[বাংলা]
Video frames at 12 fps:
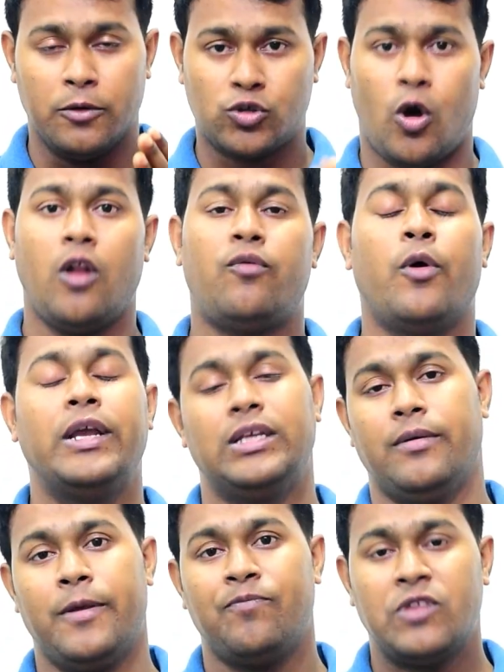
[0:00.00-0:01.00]
সলভ হয়ে
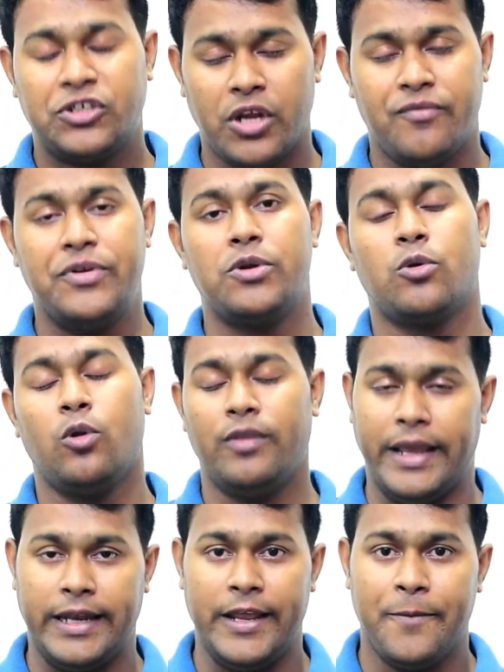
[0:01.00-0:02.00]
যাবে সেই ভিডিওগুলো
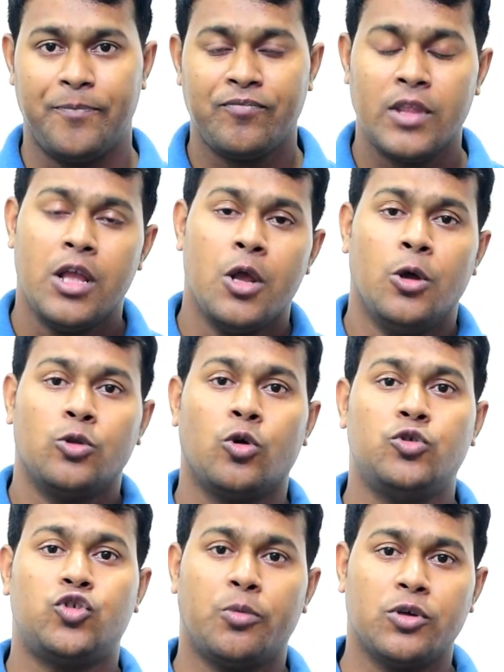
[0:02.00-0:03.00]
দেখলে
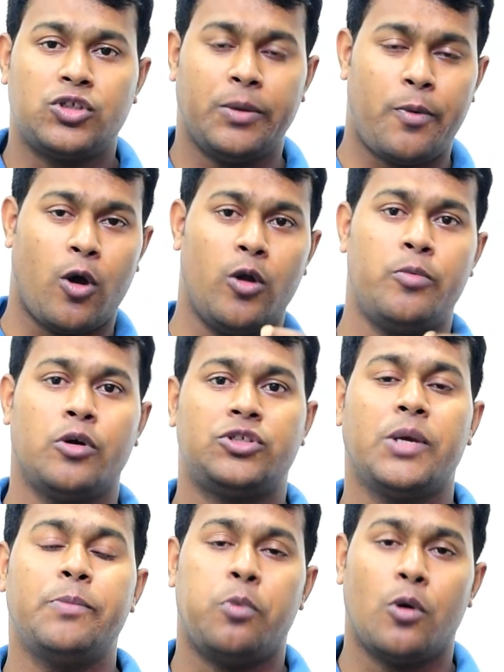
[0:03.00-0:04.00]
তো যুবশ্রী প্রকল্প
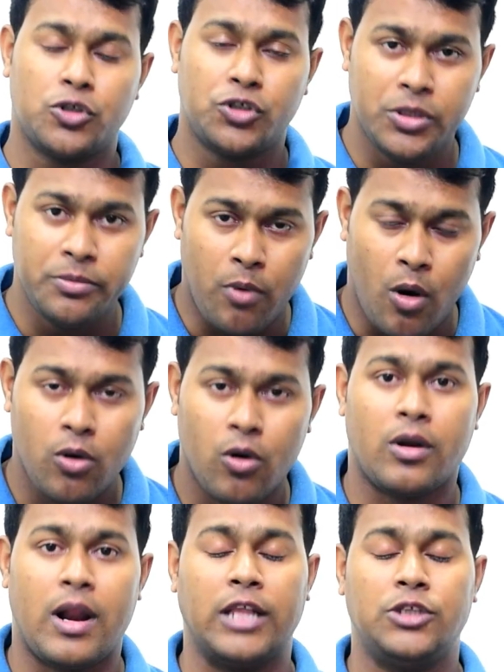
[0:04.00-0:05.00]
হচ্ছে পশ্চিমবঙ্গ
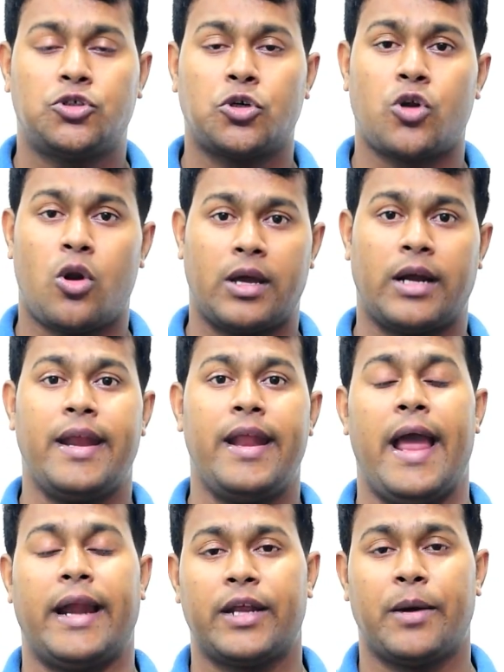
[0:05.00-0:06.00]
রাজ্য সরকারের
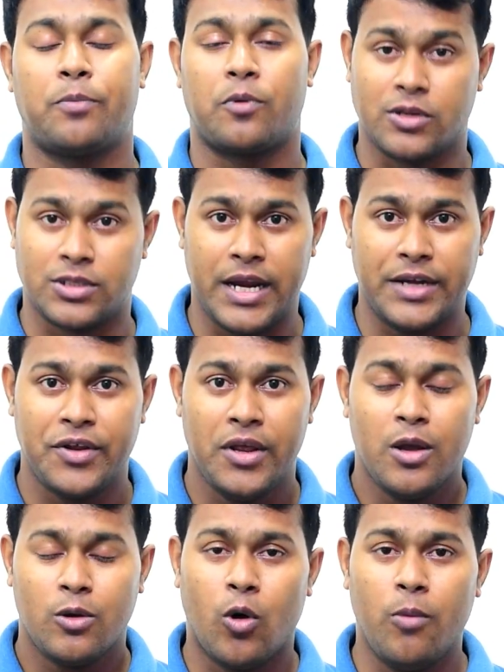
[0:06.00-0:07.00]
একটা প্রজেক্ট
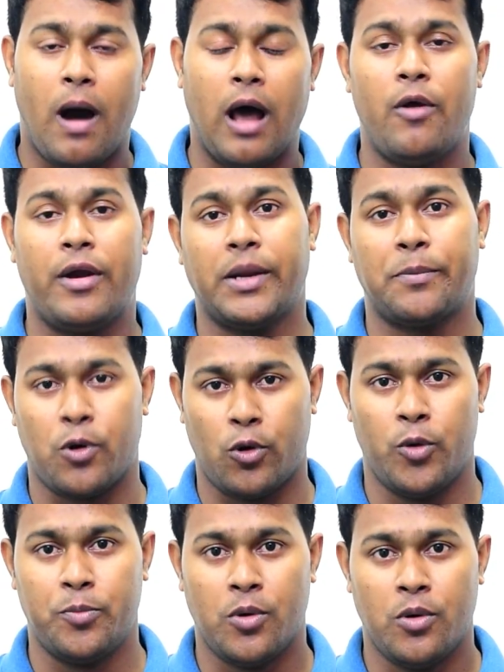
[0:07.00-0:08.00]
খুব ভালো একটা
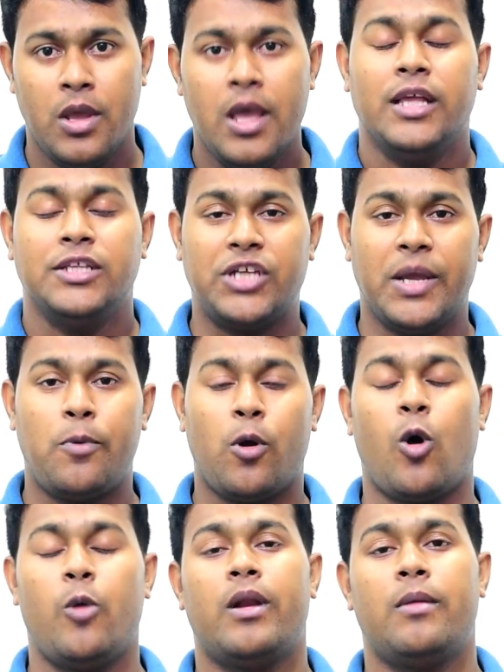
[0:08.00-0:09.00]
প্রকল্প যে
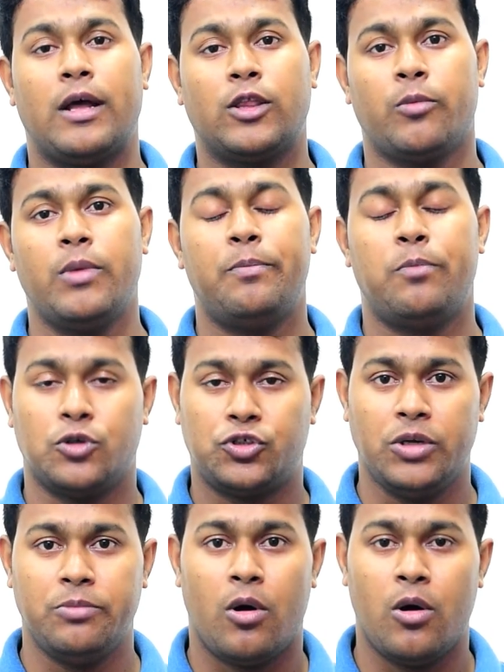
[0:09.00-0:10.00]
প্রকল্পের মাধ্যমে
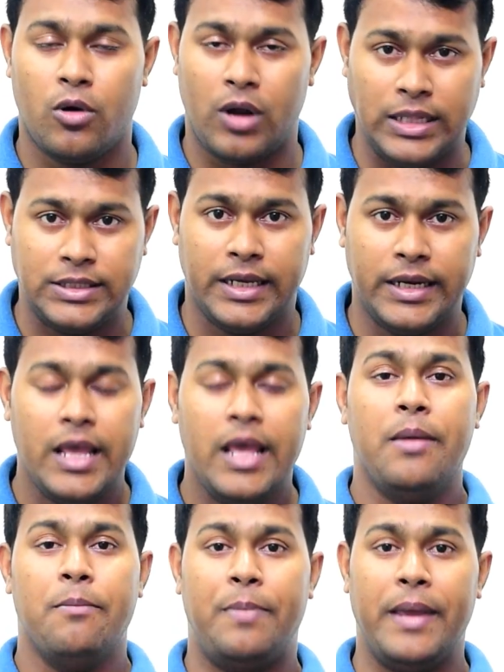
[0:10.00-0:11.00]
পশ্চিমবঙ্গ রাজ্যের
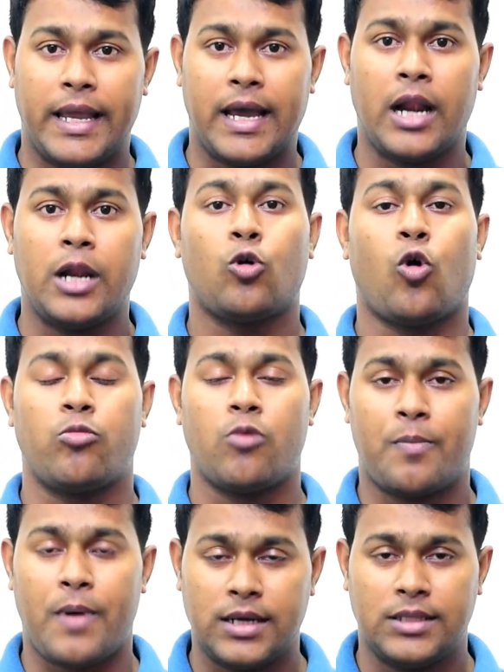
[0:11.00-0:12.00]
বেকার
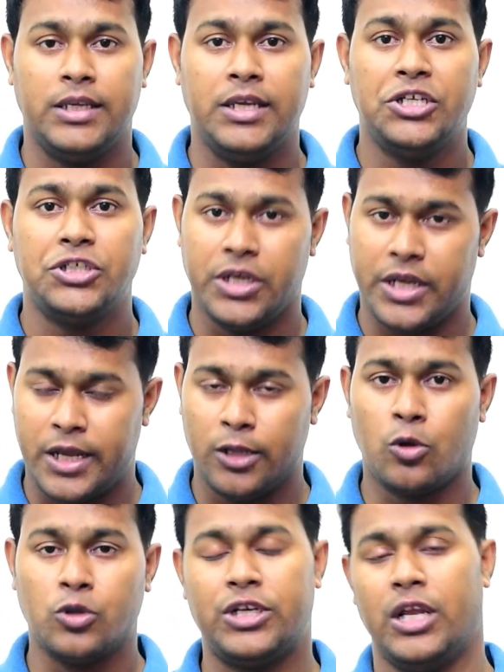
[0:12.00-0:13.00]
কর্মপ্রার্থী
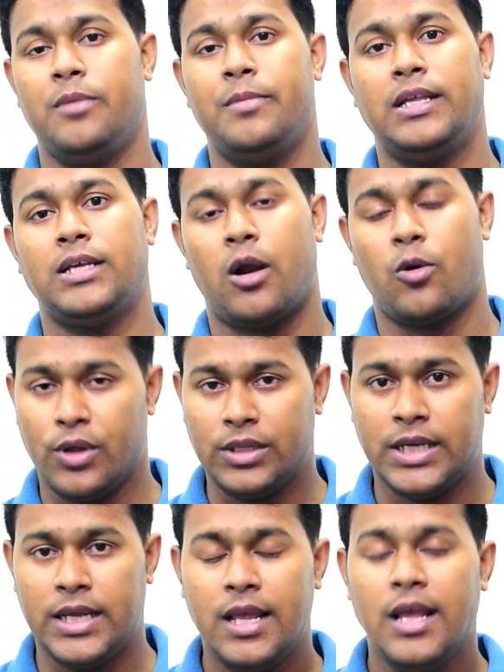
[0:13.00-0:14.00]
শিক্ষিত ছেলে মেয়ে যারা
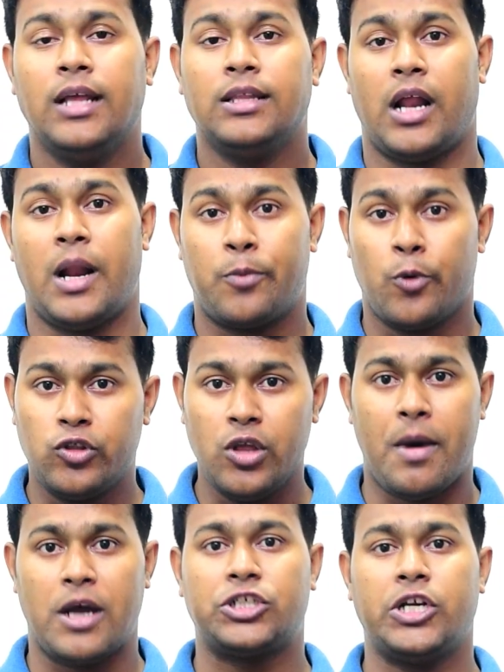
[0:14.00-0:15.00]
রয়েছে তারা
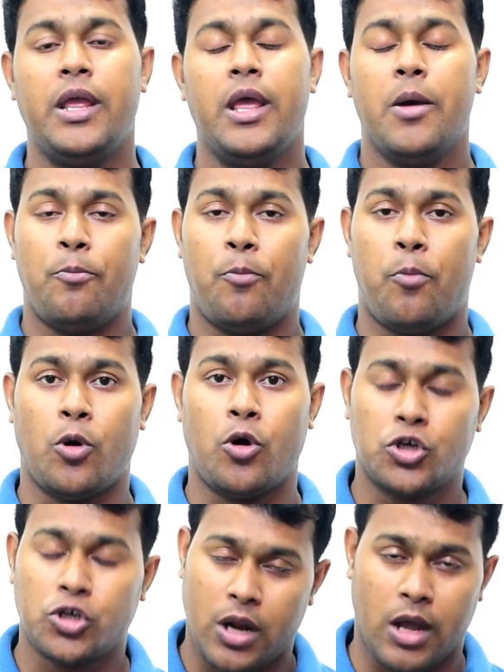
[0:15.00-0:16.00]
প্রতি মাসে
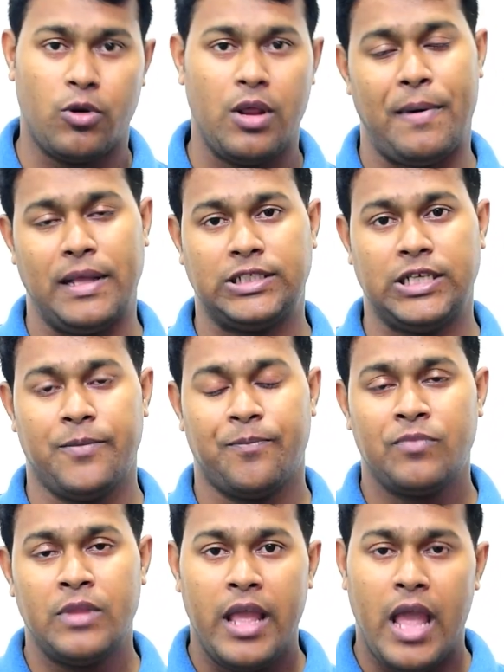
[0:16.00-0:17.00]
পনেরোশো টাকা করে পাচ্ছে
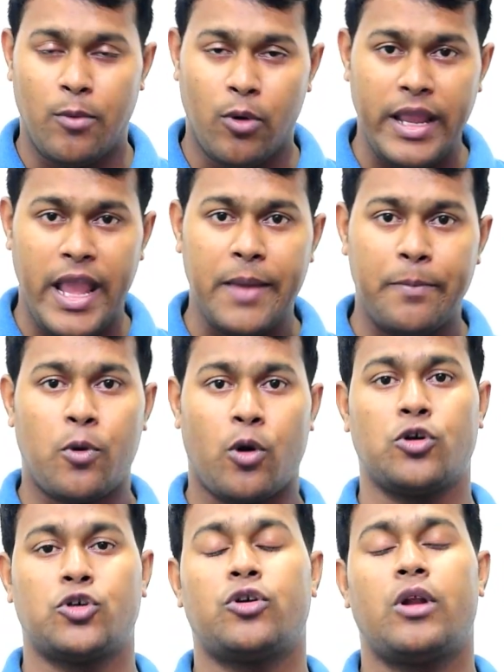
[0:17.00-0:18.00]
এবং এই
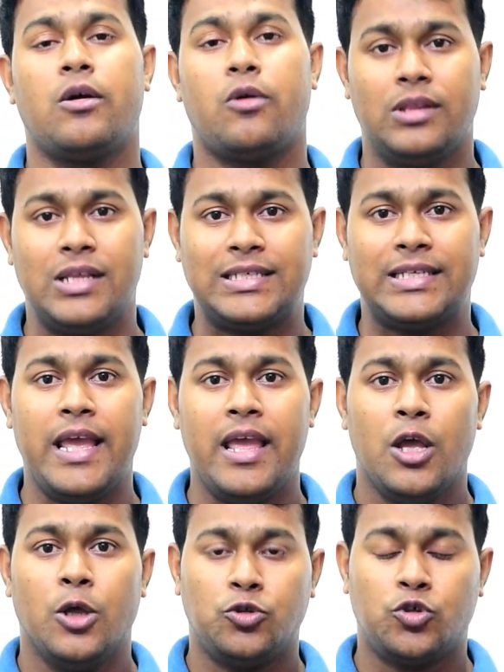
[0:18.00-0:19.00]
পনেরোশো টাকা করে দিচ্ছে
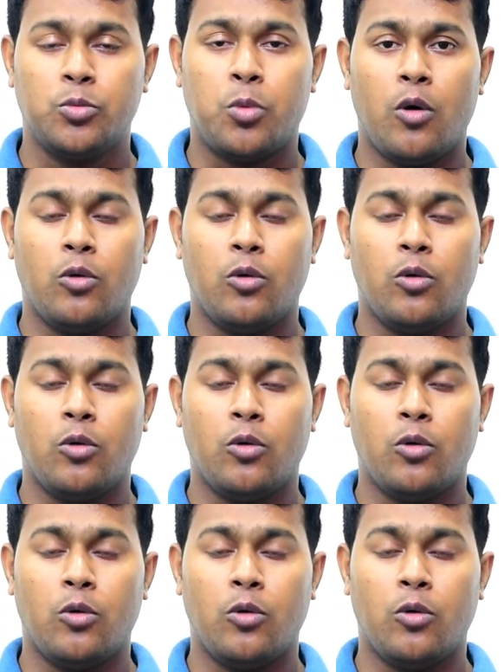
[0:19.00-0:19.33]
যুব